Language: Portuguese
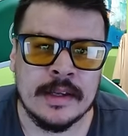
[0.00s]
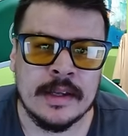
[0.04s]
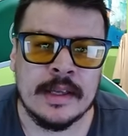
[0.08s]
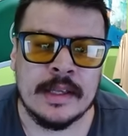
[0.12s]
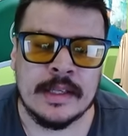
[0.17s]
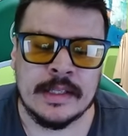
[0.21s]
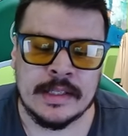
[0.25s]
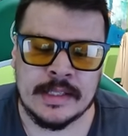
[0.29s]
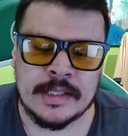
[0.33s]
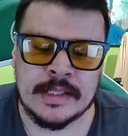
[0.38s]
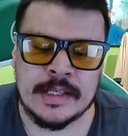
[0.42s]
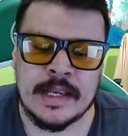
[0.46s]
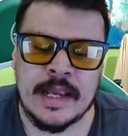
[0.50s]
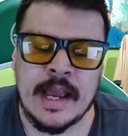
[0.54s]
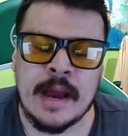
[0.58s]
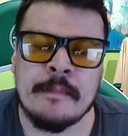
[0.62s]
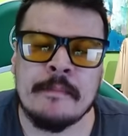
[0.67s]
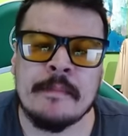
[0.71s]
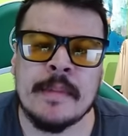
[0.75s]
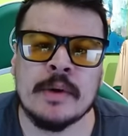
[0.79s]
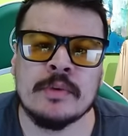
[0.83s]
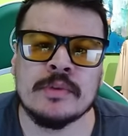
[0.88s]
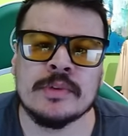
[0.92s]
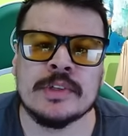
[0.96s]
se a
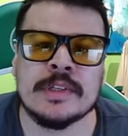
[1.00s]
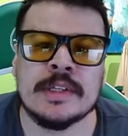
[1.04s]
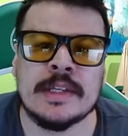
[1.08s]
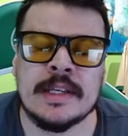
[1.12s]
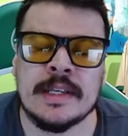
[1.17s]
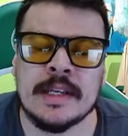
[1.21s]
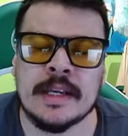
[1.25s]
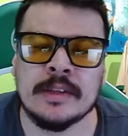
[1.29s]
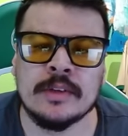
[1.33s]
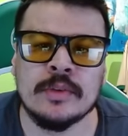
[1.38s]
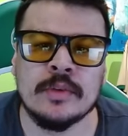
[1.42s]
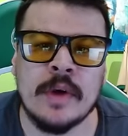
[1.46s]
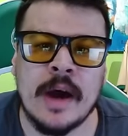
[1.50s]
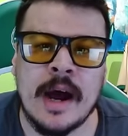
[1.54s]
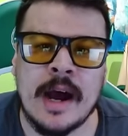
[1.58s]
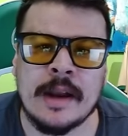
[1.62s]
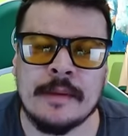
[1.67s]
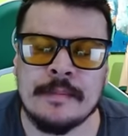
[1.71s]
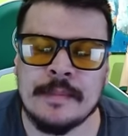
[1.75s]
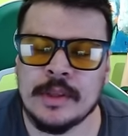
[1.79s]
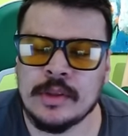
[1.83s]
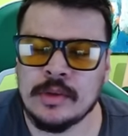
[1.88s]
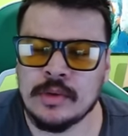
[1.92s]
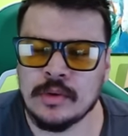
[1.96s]
mãozinha do
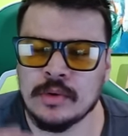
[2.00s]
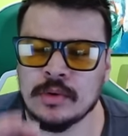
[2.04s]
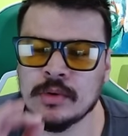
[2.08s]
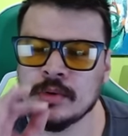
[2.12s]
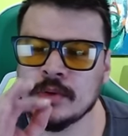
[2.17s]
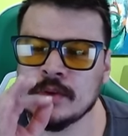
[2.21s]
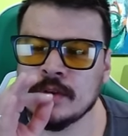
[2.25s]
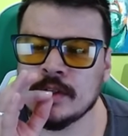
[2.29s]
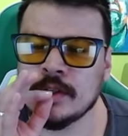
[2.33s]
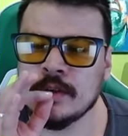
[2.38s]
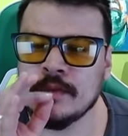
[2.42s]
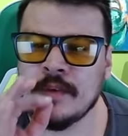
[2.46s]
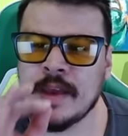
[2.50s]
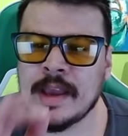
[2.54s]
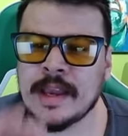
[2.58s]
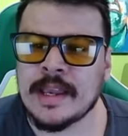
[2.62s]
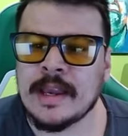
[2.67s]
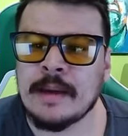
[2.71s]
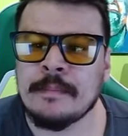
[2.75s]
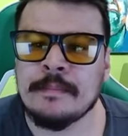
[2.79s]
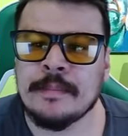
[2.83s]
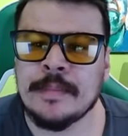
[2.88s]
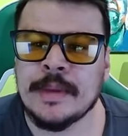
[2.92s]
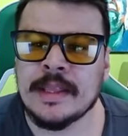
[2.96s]
árbitro tiver que
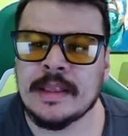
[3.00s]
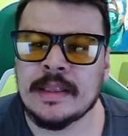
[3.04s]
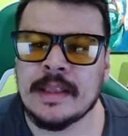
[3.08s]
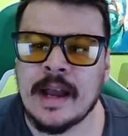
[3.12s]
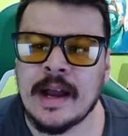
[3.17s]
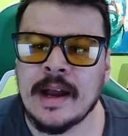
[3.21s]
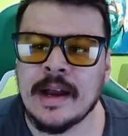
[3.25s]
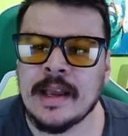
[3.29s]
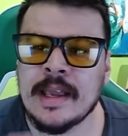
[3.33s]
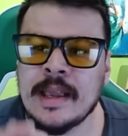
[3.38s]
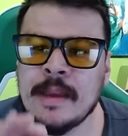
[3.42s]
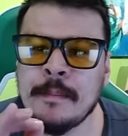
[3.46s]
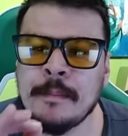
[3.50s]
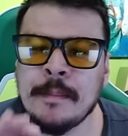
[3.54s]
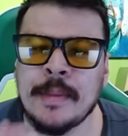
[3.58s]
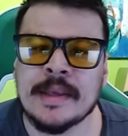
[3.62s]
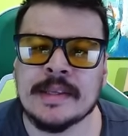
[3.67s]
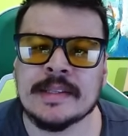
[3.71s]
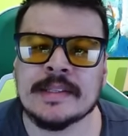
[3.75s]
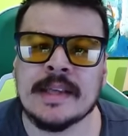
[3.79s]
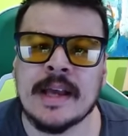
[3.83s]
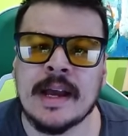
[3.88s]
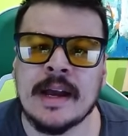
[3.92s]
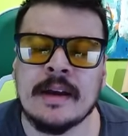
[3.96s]
apitar e
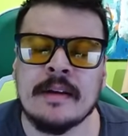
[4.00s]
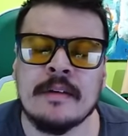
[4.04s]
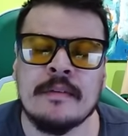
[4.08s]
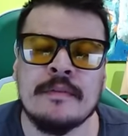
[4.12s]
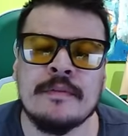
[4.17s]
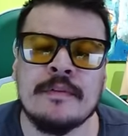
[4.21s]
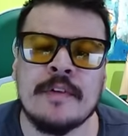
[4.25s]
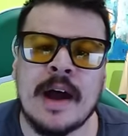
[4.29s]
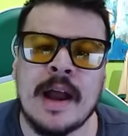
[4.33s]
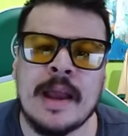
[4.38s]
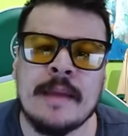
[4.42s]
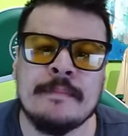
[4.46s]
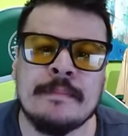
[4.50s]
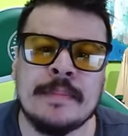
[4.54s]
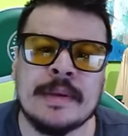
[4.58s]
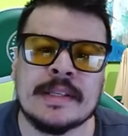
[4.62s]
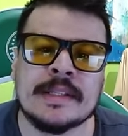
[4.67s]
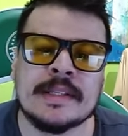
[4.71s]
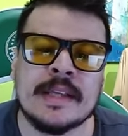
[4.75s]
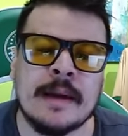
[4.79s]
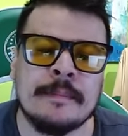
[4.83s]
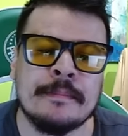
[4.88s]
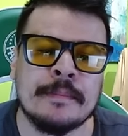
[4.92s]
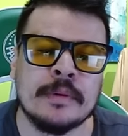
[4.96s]
pesar, vai
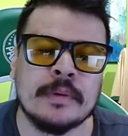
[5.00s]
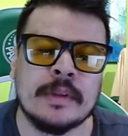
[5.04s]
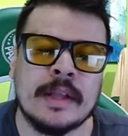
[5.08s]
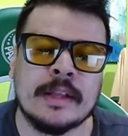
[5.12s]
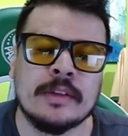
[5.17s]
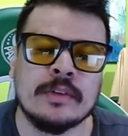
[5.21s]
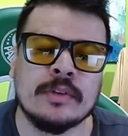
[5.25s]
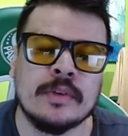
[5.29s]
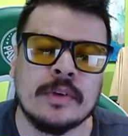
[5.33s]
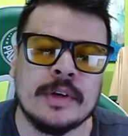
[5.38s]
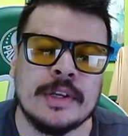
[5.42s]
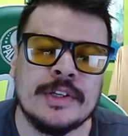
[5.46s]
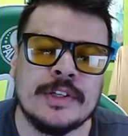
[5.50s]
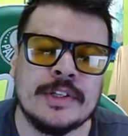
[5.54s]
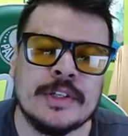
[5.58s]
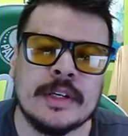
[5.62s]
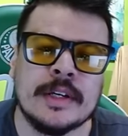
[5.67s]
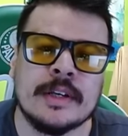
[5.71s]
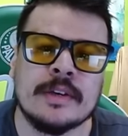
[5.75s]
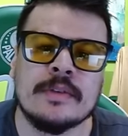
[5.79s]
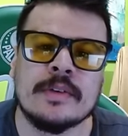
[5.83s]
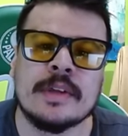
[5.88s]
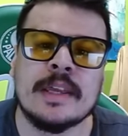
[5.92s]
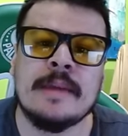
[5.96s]
pesar para o lado
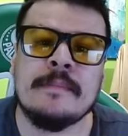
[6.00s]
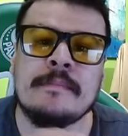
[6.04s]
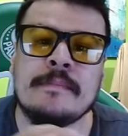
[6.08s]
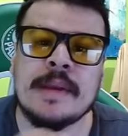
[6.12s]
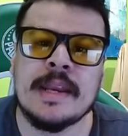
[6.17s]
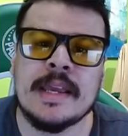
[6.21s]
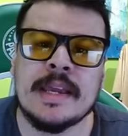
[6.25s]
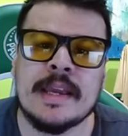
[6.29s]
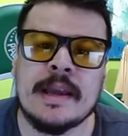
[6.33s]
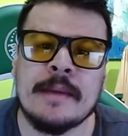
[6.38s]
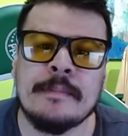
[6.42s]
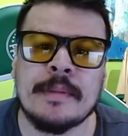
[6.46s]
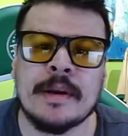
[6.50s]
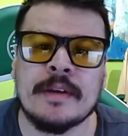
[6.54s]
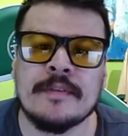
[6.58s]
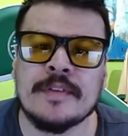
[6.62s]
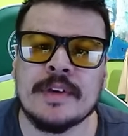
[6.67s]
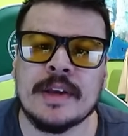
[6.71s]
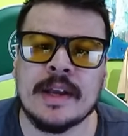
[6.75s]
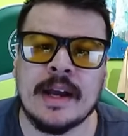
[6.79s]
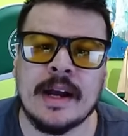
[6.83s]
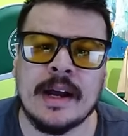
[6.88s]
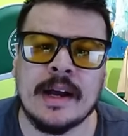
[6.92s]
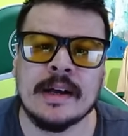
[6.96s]
corintiano que briga para
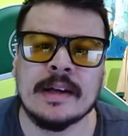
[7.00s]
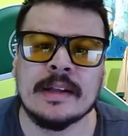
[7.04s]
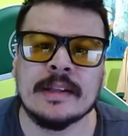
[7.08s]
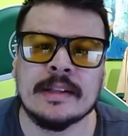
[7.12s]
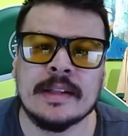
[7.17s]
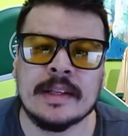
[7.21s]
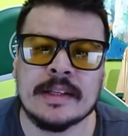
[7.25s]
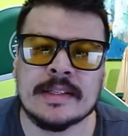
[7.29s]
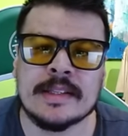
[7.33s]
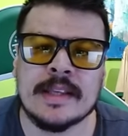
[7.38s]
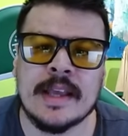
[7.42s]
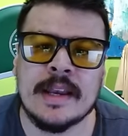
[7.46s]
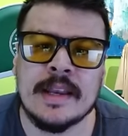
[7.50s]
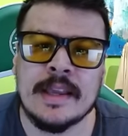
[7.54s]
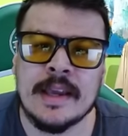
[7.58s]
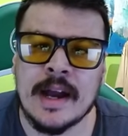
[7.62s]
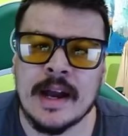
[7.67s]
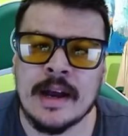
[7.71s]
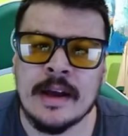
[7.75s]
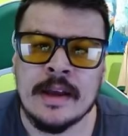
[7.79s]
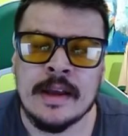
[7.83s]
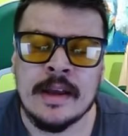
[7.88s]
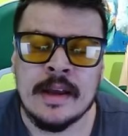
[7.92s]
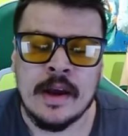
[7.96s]
ficar na Série
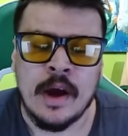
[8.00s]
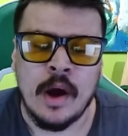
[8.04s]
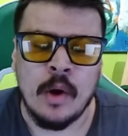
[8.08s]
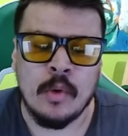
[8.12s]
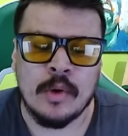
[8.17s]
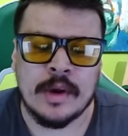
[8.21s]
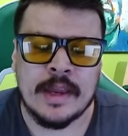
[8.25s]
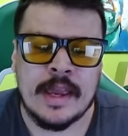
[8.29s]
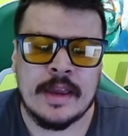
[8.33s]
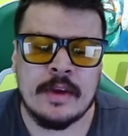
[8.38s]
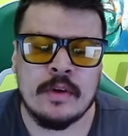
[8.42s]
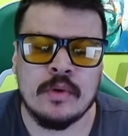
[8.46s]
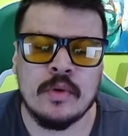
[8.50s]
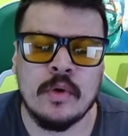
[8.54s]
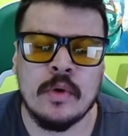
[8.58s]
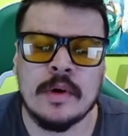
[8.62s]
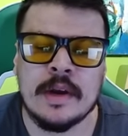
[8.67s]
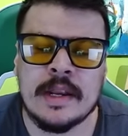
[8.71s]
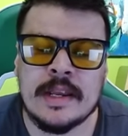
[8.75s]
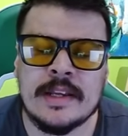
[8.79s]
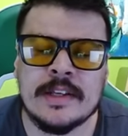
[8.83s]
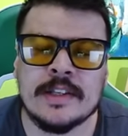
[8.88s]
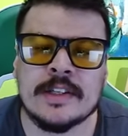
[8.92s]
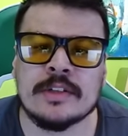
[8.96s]
A. O que, que o
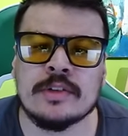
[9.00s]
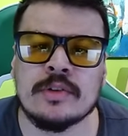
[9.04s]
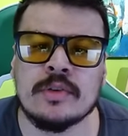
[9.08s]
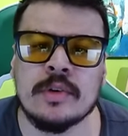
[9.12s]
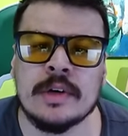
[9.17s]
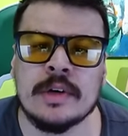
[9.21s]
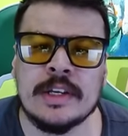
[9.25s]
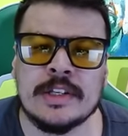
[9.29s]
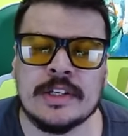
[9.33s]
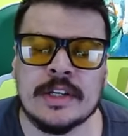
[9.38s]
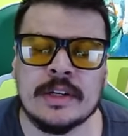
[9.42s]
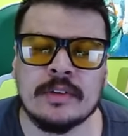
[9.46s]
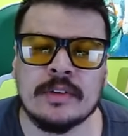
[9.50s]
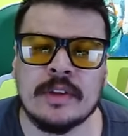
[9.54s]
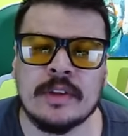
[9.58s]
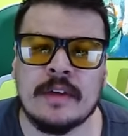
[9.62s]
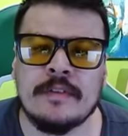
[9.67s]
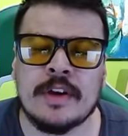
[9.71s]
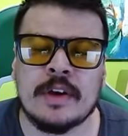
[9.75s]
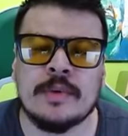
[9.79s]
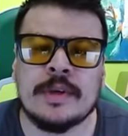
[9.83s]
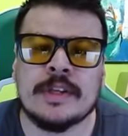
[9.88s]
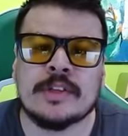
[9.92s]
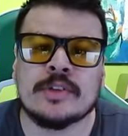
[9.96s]
Corinthians e o corintiano tem a
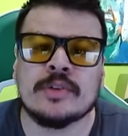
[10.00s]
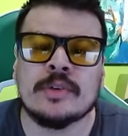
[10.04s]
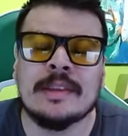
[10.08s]
ver com isso?